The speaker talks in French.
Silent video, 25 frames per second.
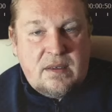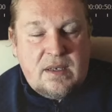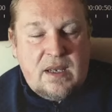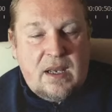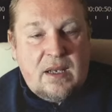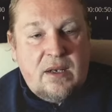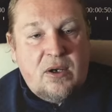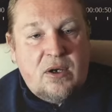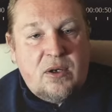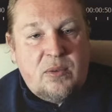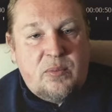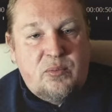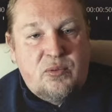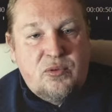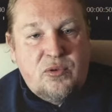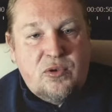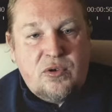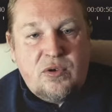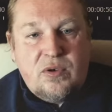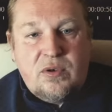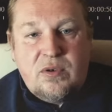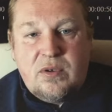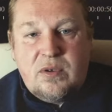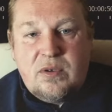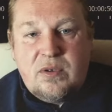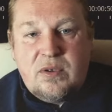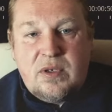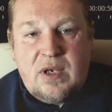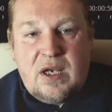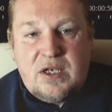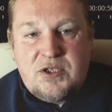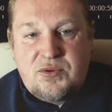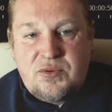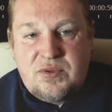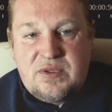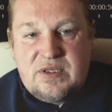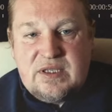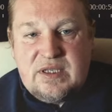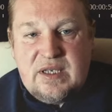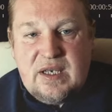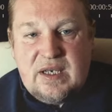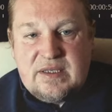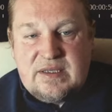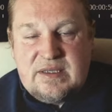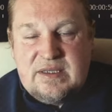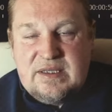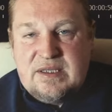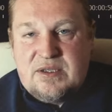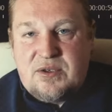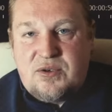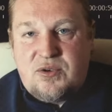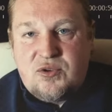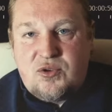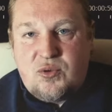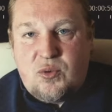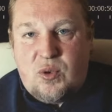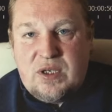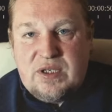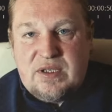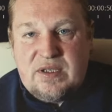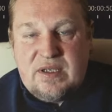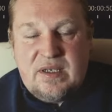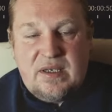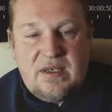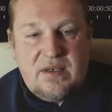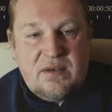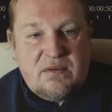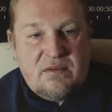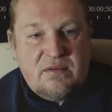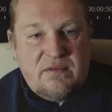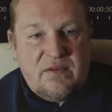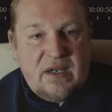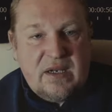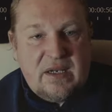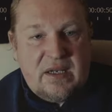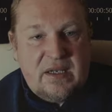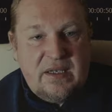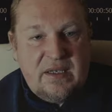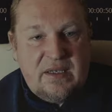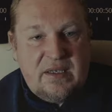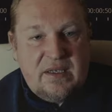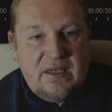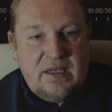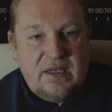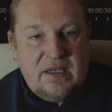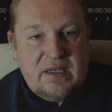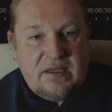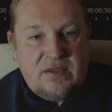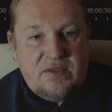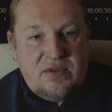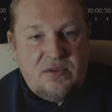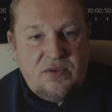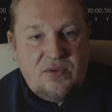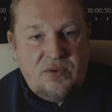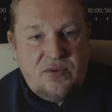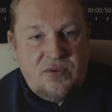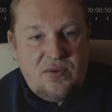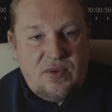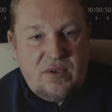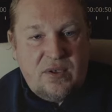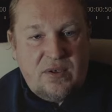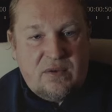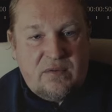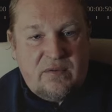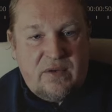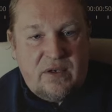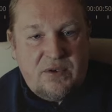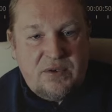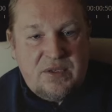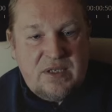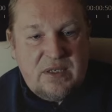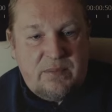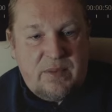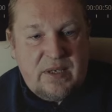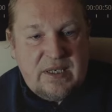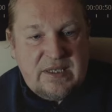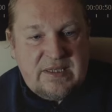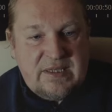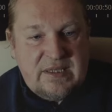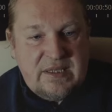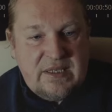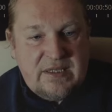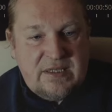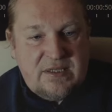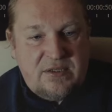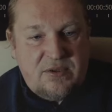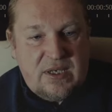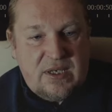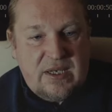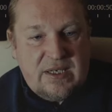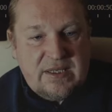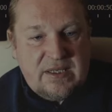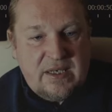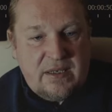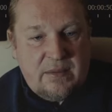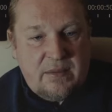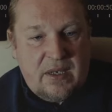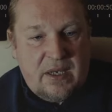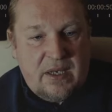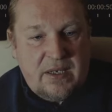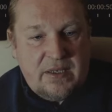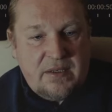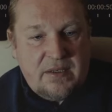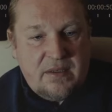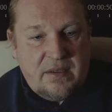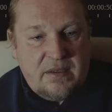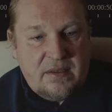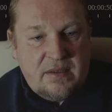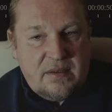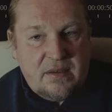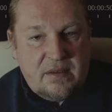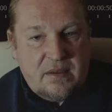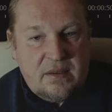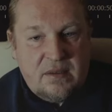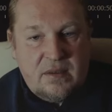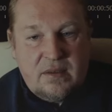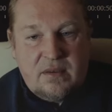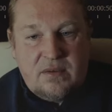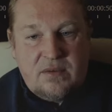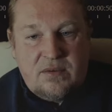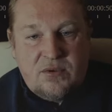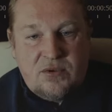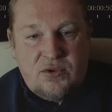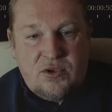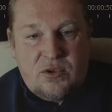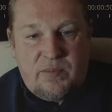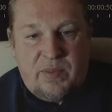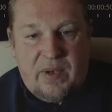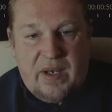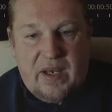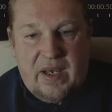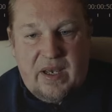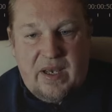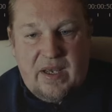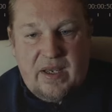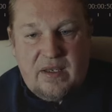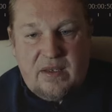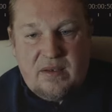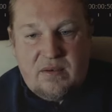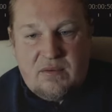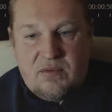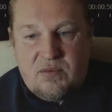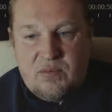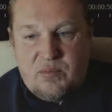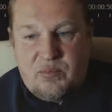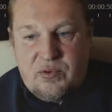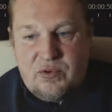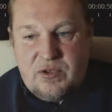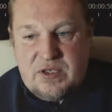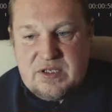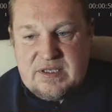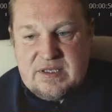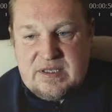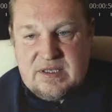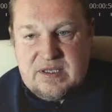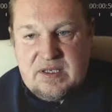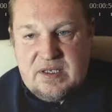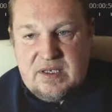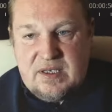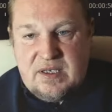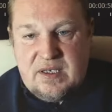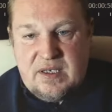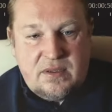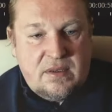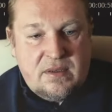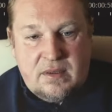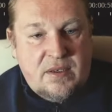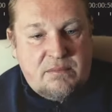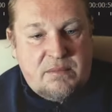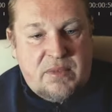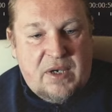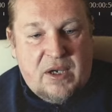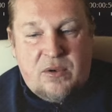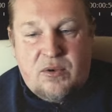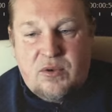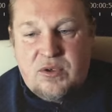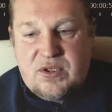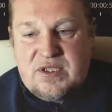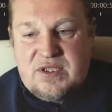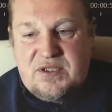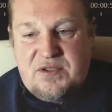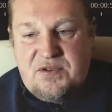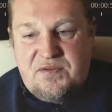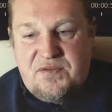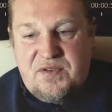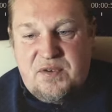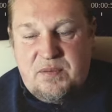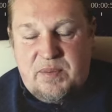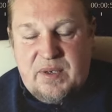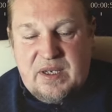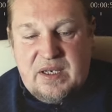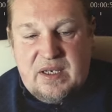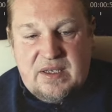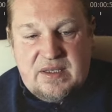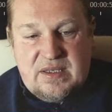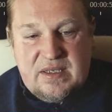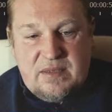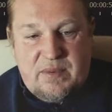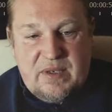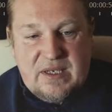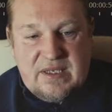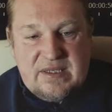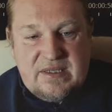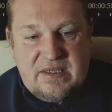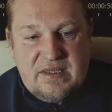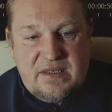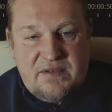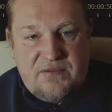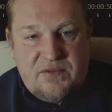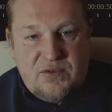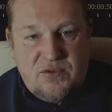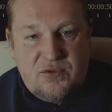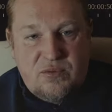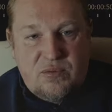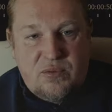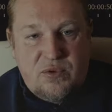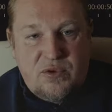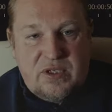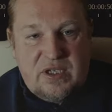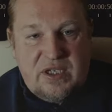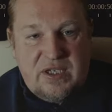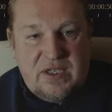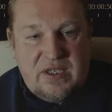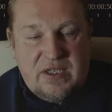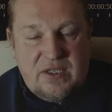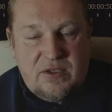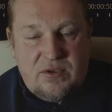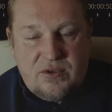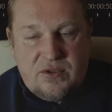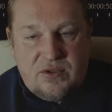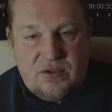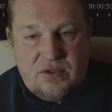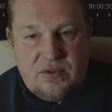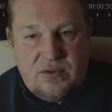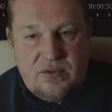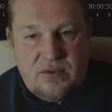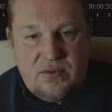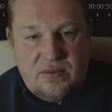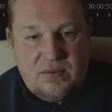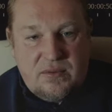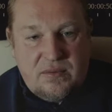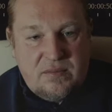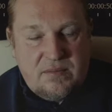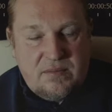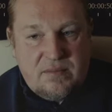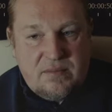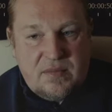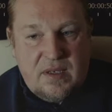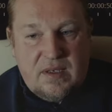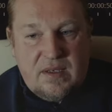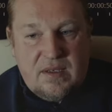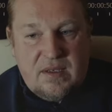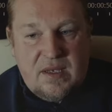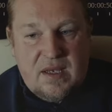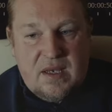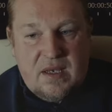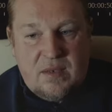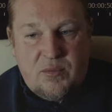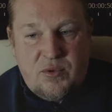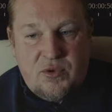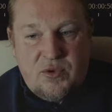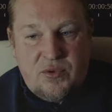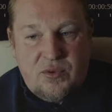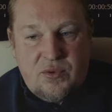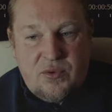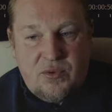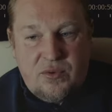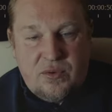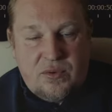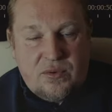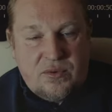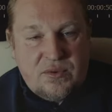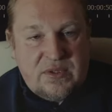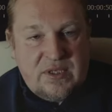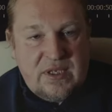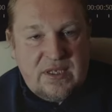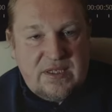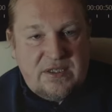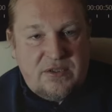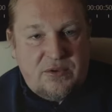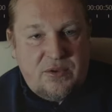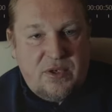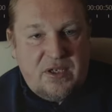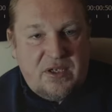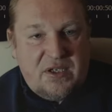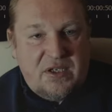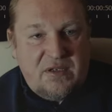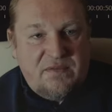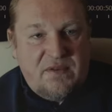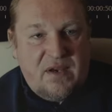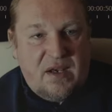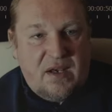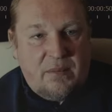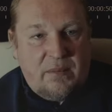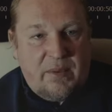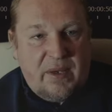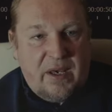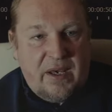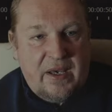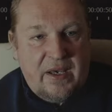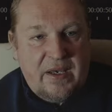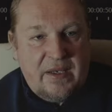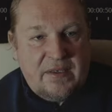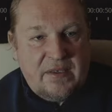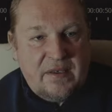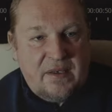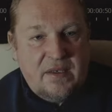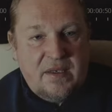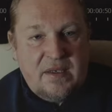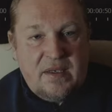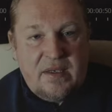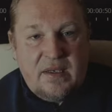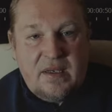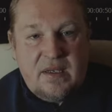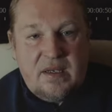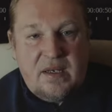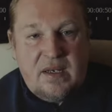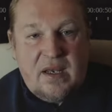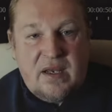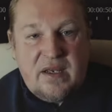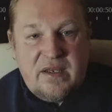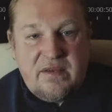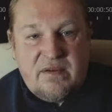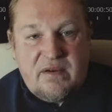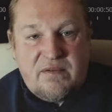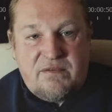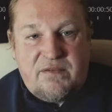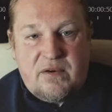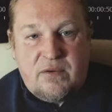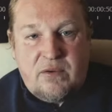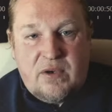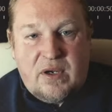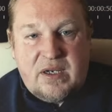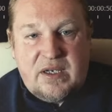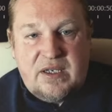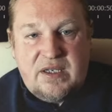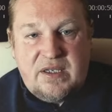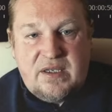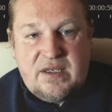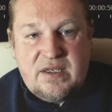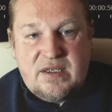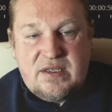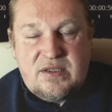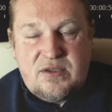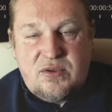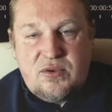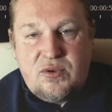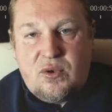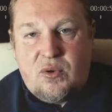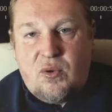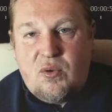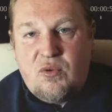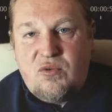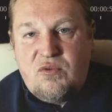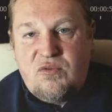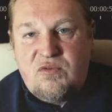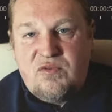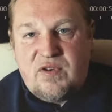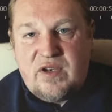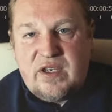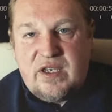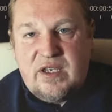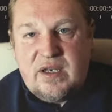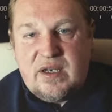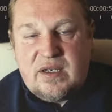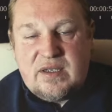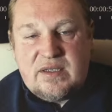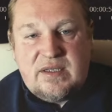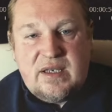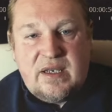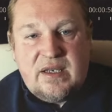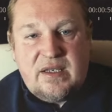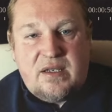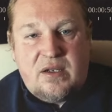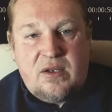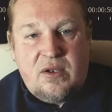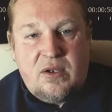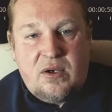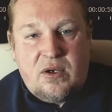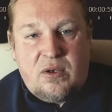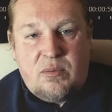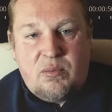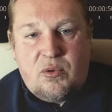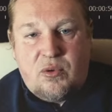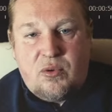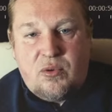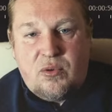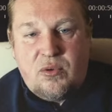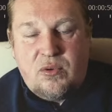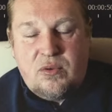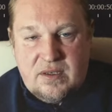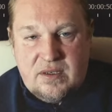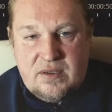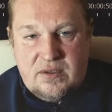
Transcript: Alors pour euh, ajouter un titre en 3D, on va cliquer là-dessus et on va le déplacer sur la timeline. Toujours pareil, on peut essayer. Par contre, il suffit pas de la déplacer, il faut double-cliquer dessus. Il y a un menu contextuel qui va apparaître et là, il va falloir cliquer sur Ouvrir Titler Pro.